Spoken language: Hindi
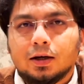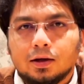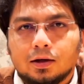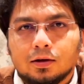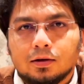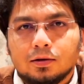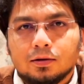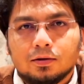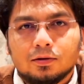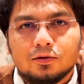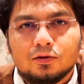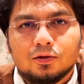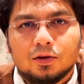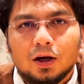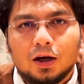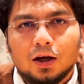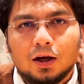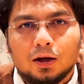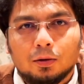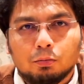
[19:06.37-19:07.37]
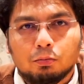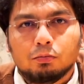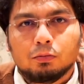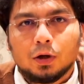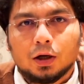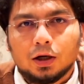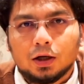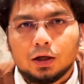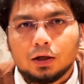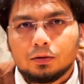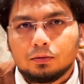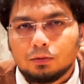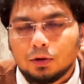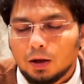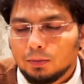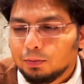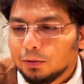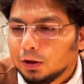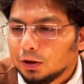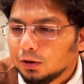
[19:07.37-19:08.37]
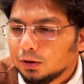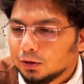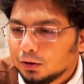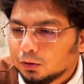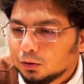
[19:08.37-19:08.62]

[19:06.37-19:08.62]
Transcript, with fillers: um, अगर आपको